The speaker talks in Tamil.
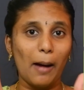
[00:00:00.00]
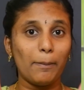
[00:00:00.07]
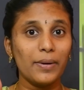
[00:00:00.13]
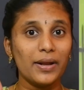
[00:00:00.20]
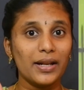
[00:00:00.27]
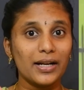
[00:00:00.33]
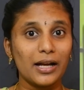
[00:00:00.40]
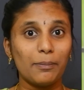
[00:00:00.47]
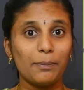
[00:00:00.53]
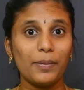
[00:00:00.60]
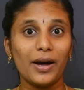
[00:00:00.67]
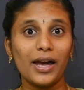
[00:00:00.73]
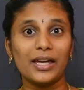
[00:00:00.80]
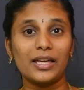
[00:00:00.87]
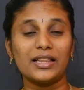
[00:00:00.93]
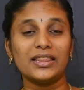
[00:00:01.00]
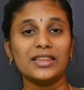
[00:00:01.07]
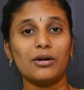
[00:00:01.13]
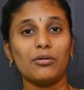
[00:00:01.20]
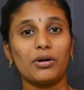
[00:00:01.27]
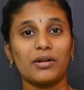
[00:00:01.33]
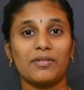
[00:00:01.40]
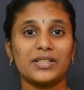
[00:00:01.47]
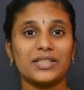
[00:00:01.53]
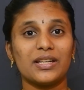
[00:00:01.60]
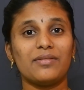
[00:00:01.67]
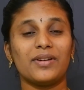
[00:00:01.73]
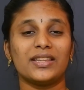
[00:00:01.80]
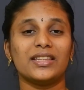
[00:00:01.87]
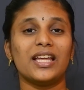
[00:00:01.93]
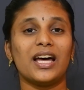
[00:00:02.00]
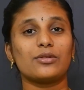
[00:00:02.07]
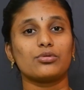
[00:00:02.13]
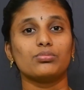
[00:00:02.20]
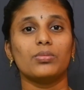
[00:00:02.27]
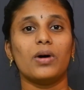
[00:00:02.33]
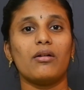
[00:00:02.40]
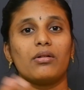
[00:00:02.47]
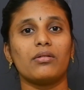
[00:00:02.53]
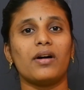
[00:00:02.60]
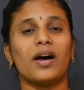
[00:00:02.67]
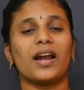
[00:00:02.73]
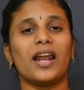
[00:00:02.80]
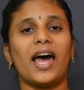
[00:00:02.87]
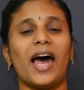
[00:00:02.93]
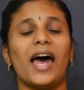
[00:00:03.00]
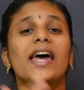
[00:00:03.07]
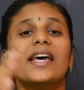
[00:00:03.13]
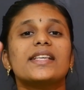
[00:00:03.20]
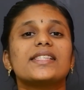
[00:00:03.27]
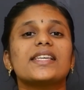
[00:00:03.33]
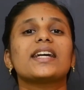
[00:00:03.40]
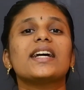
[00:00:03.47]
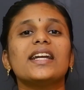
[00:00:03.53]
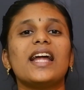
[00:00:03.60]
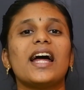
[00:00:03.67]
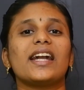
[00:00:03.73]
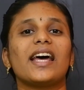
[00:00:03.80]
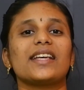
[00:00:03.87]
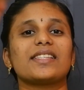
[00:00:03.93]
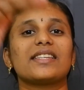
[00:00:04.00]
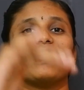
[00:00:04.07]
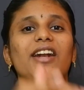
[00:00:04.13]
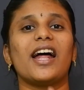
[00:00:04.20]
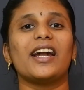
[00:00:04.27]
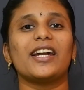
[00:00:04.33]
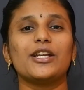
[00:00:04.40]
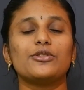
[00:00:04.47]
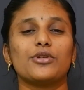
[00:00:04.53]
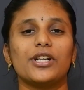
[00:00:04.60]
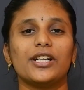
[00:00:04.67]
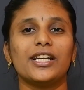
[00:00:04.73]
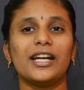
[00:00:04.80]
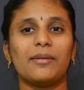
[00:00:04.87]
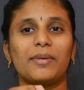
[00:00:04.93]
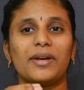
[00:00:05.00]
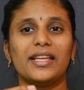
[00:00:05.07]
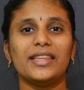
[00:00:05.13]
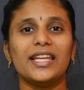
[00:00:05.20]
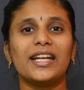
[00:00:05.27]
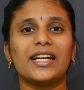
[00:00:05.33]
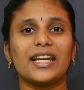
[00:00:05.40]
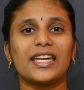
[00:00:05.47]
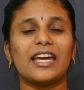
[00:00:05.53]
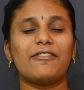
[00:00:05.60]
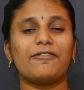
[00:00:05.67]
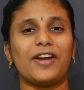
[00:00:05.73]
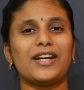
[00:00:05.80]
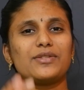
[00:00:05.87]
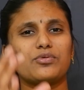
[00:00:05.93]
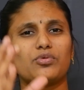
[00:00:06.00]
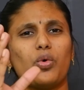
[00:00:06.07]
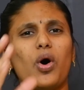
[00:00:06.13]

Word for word: அப்படி இருக்கப்ப இந்த ஒரு விஷயம் வந்தா சும்மா விடுவாங்களா சிக்குனாண்டா சிவனாண்டின்னு சொல்லிட்டு நம்ம இந்தியன் கிரிக்கெட் ஃபேன்ஸ்